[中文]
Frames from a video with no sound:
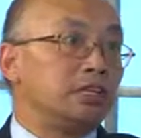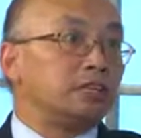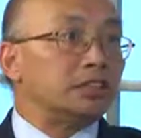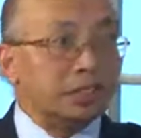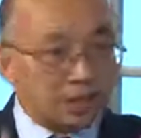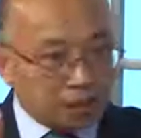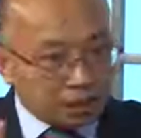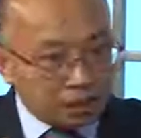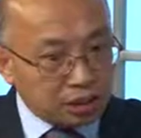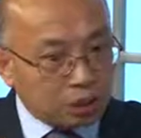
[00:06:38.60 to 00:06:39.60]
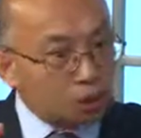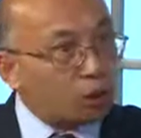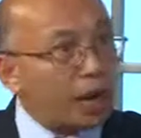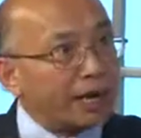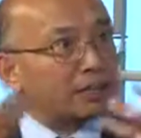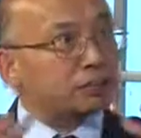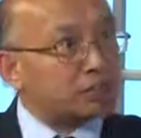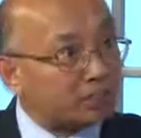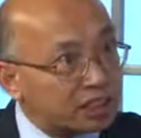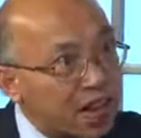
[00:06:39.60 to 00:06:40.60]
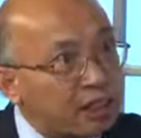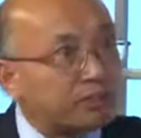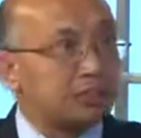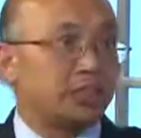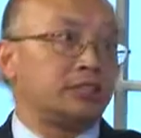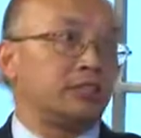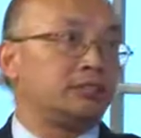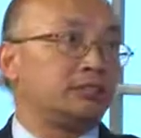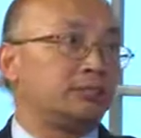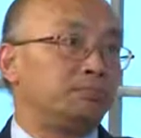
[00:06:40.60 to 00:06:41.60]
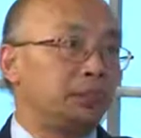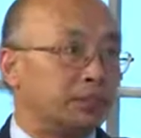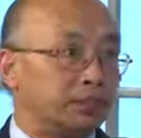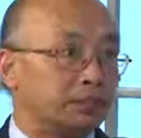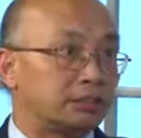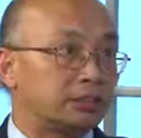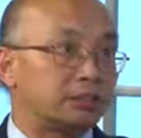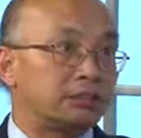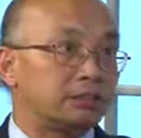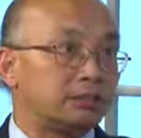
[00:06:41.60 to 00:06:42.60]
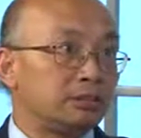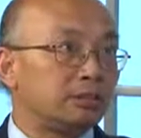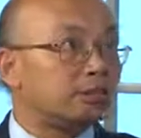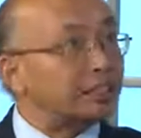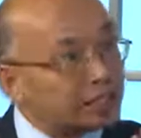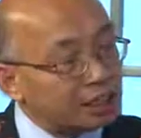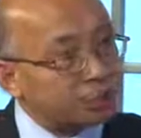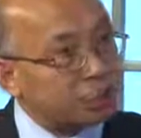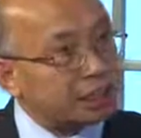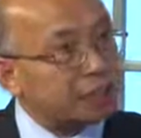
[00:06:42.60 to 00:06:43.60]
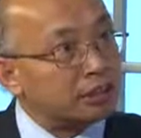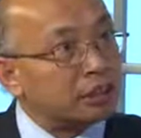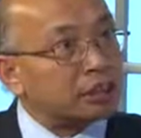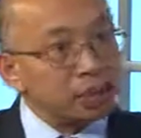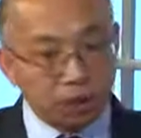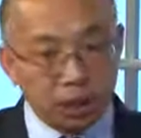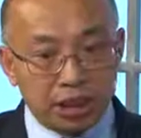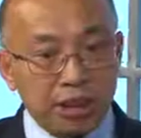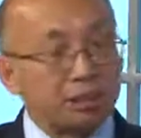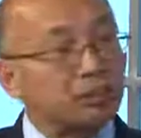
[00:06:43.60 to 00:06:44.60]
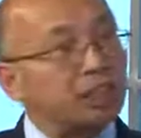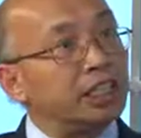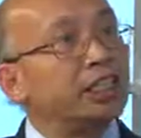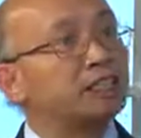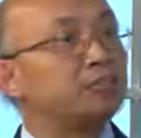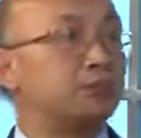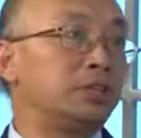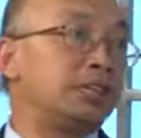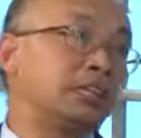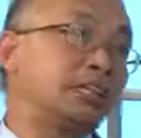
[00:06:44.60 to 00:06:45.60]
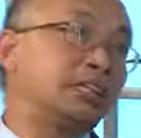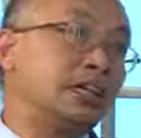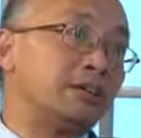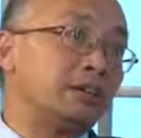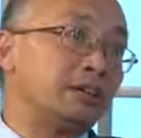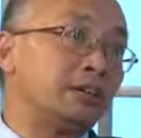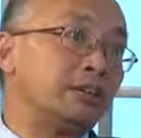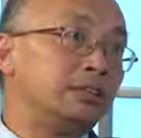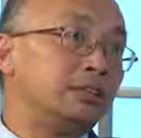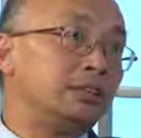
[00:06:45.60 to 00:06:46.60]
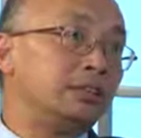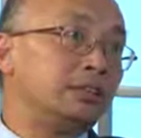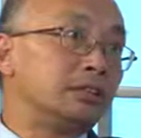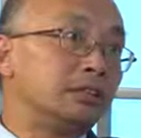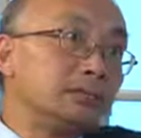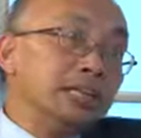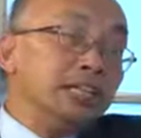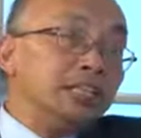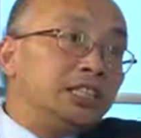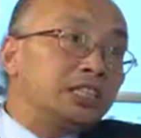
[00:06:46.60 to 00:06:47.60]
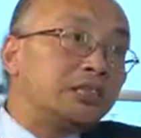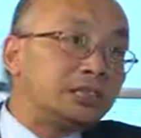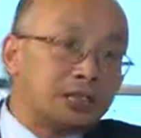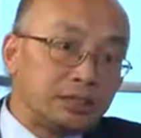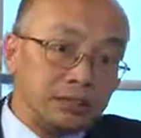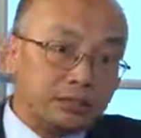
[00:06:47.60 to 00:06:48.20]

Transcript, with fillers: 它只是 try to save 这个 business，但是他缺钱，缺钱的时候银行是不会给再贷款的。那当然了，对吧？你已经是